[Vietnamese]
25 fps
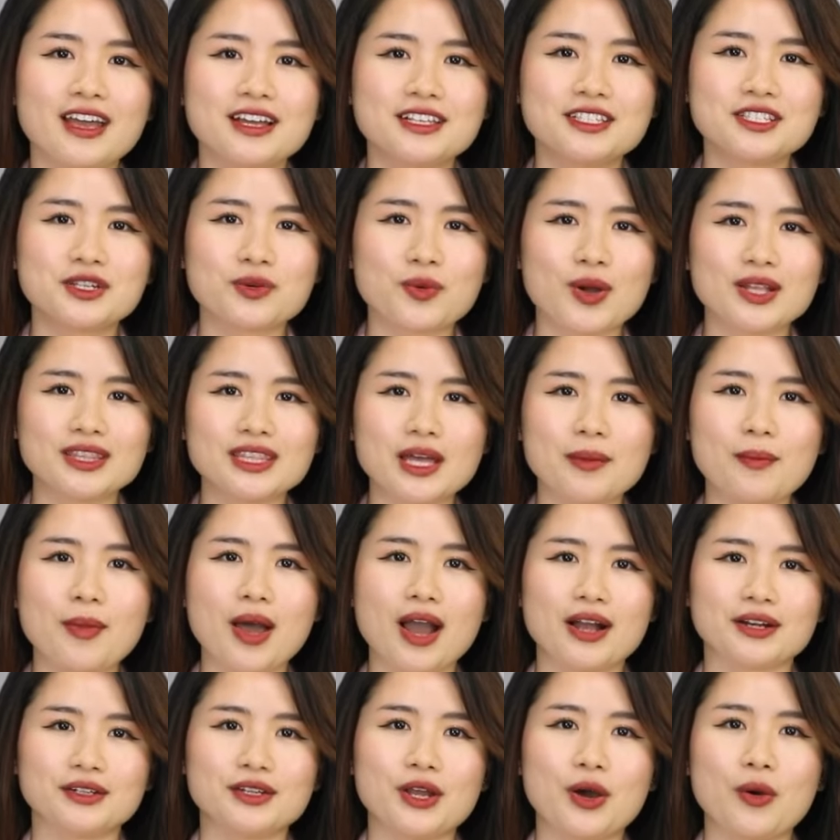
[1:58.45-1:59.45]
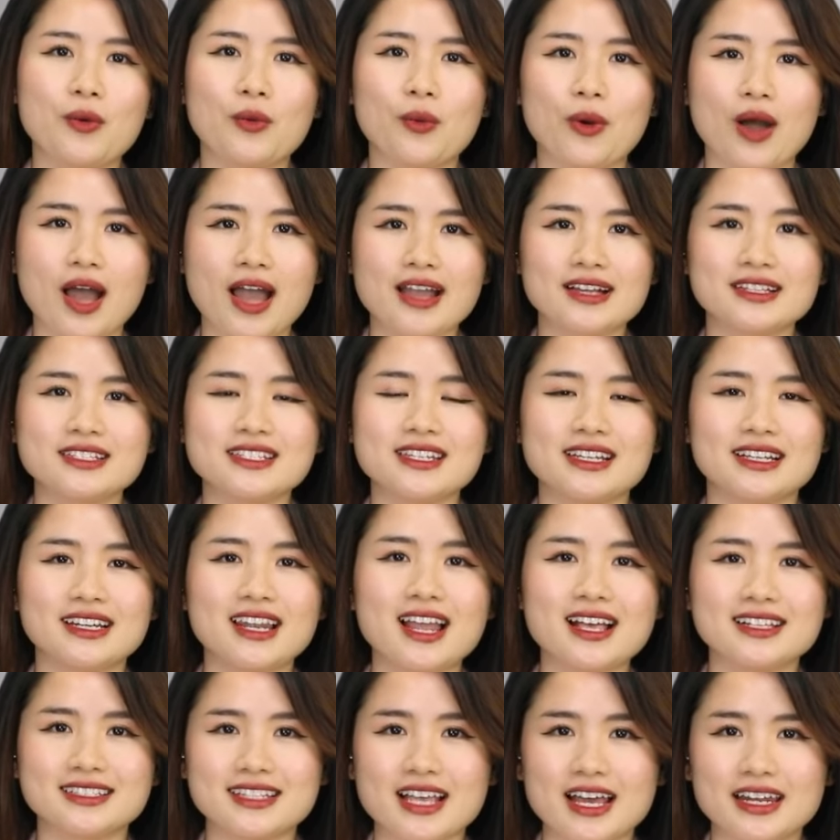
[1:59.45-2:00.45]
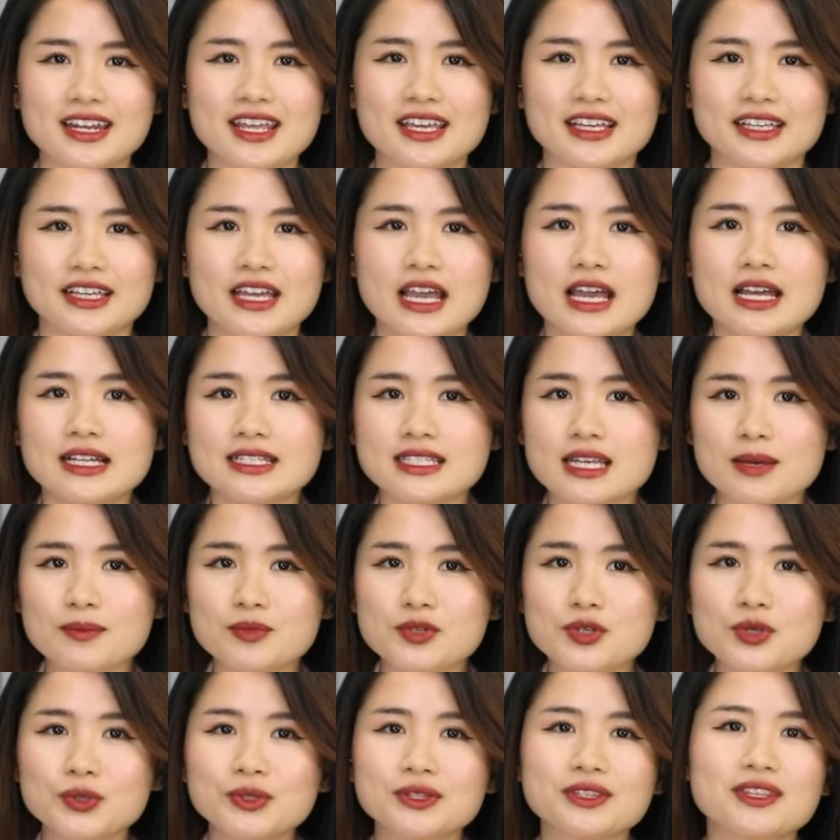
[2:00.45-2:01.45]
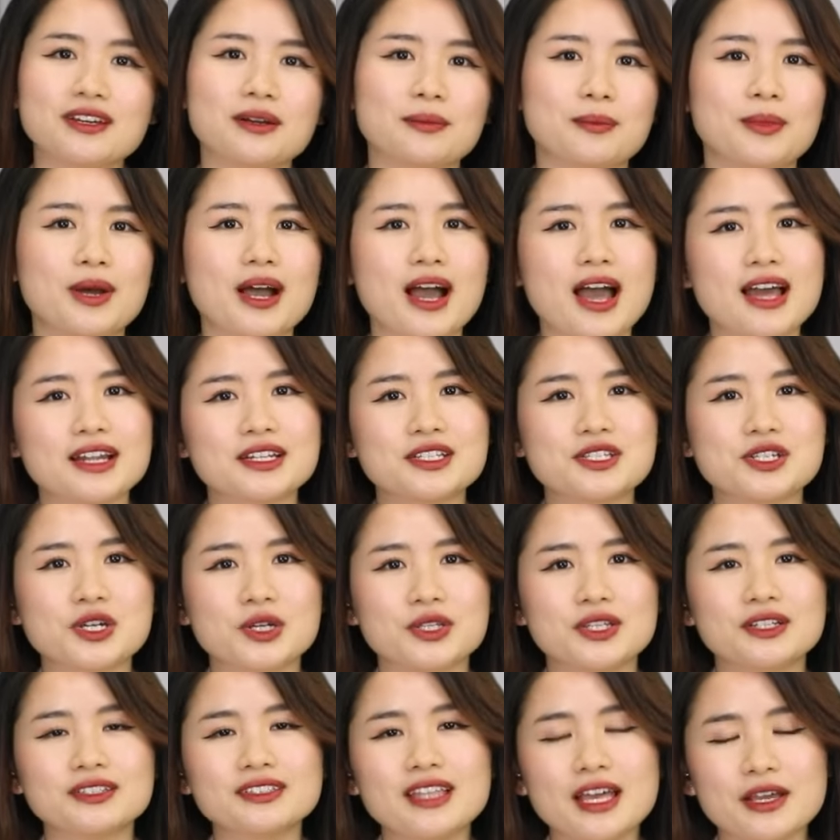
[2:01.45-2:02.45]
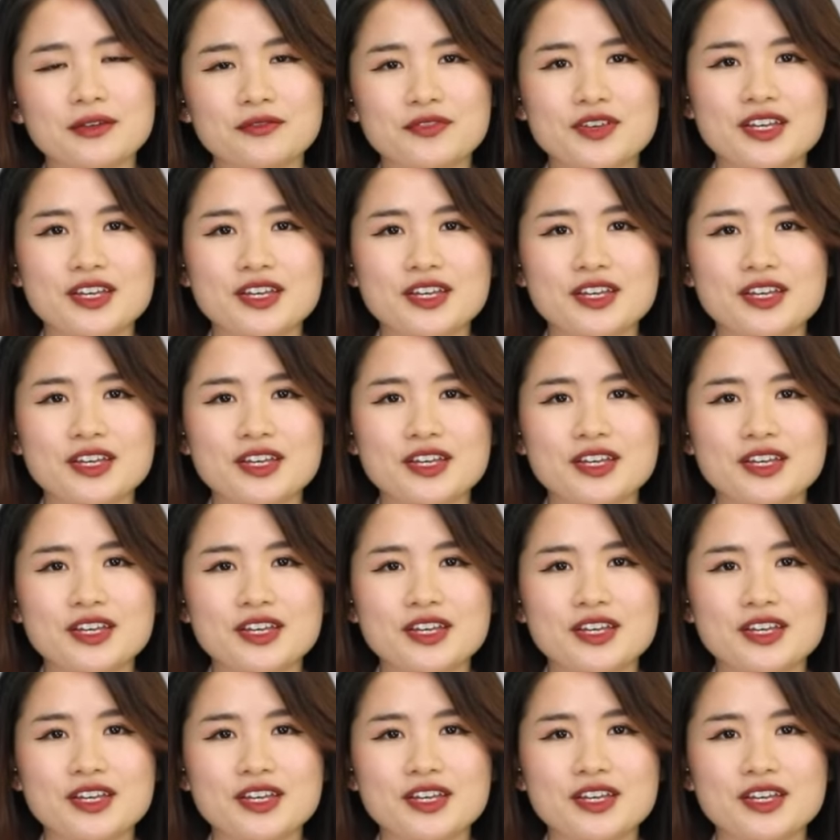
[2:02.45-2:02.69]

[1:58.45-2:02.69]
Sự quan tâm hàng đầu của anh chính là gia đình, chăm chút từng bữa ăn cho những thành